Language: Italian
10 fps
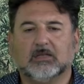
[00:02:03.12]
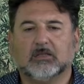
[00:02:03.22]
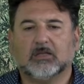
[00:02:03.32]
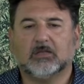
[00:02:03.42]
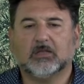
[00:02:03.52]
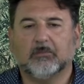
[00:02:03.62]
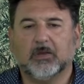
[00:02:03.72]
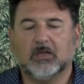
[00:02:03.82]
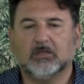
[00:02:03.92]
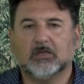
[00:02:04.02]
dei
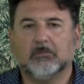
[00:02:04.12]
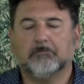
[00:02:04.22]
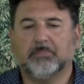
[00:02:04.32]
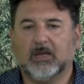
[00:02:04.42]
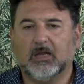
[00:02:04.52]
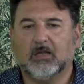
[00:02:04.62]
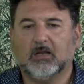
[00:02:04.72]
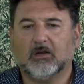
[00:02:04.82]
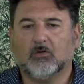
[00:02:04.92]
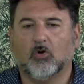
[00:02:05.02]
trattamenti
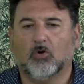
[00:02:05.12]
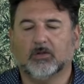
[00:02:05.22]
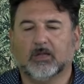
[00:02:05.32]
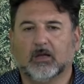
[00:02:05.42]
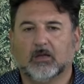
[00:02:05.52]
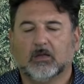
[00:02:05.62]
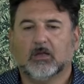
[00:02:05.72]
pre-raccolta,